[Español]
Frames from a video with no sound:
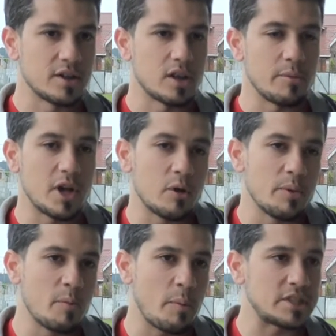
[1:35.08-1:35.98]
También lo
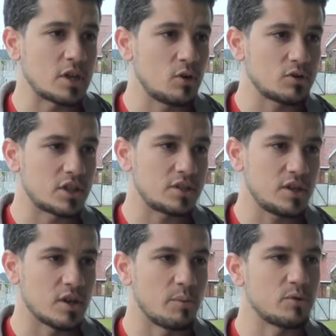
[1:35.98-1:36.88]
mismo pasa con los
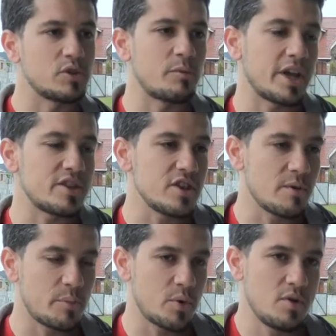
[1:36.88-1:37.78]
artistas, por un tema de
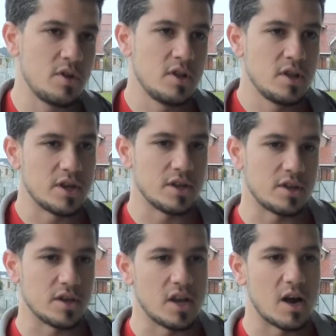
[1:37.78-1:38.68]
tiempo,
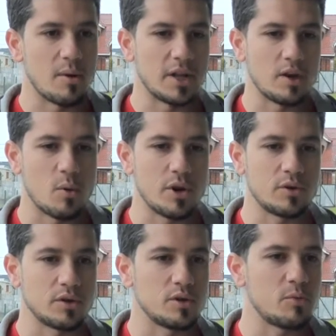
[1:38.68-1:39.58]
este, las bandas,
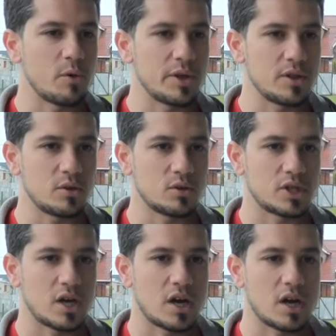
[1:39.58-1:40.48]
bueno, en un momento
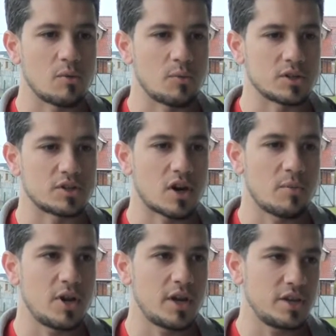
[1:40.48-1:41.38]
ya como que
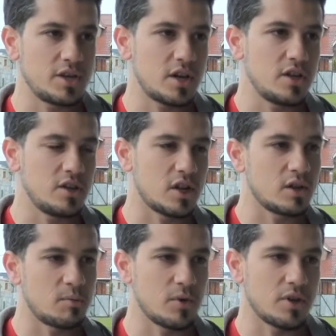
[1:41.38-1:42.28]
cerramos la grilla y
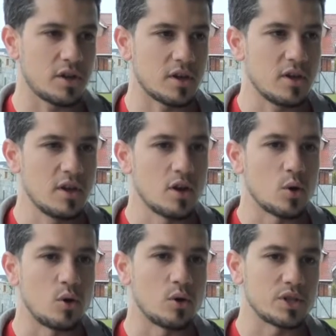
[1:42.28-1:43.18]
tratamos de que
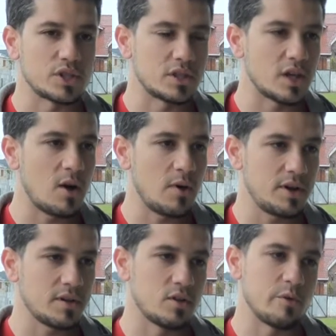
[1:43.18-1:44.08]
con los que ya
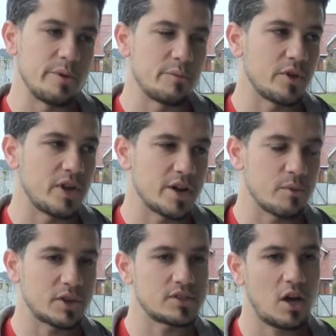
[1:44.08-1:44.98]
estaban, los mismos del
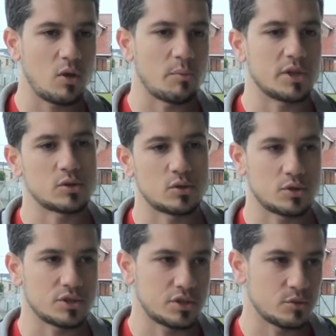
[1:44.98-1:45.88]
año pasado, más
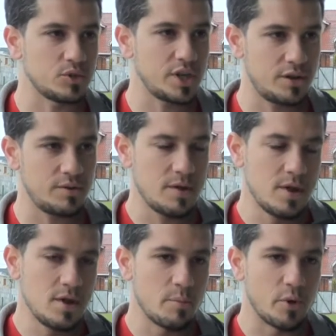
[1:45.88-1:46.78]
otros que se unieron,
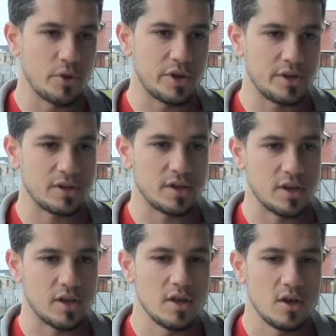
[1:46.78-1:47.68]
poder
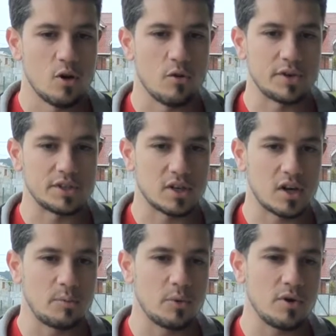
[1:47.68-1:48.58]
este, ofrecerla
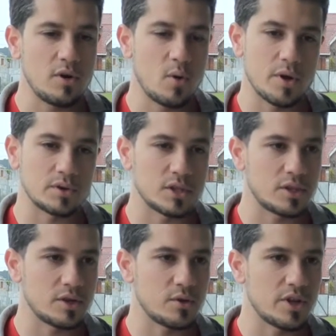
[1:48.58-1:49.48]
al público, bueno, ya
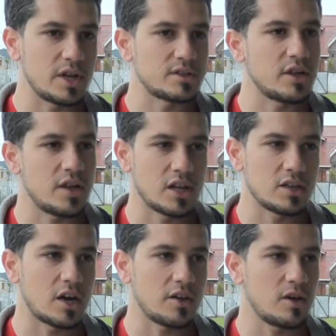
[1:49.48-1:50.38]
te digo, de las 6 de la
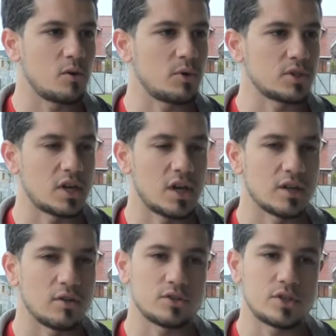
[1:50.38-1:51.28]
tarde como hasta
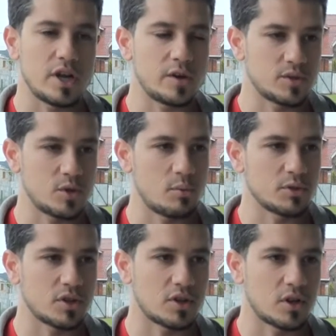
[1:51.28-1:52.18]
las 12 de la noche
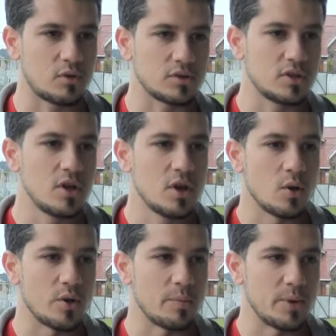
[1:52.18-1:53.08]
vamos a estar con,
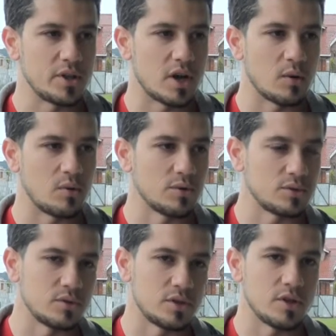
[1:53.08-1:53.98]
espectáculos,
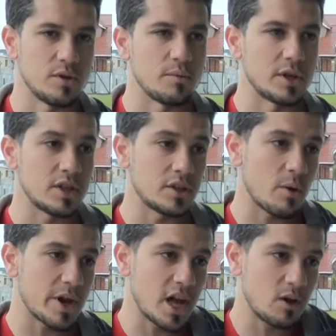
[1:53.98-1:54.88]
este, bastante
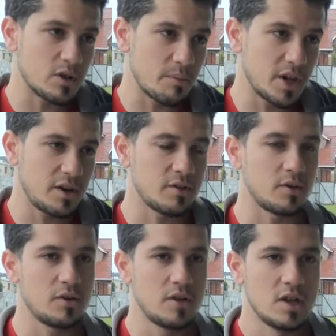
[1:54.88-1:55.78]
variado también,
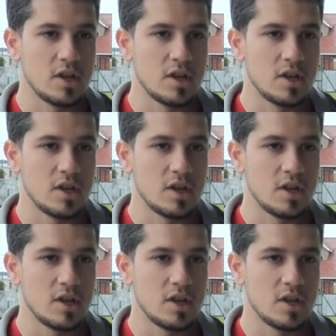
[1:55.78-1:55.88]
¿no?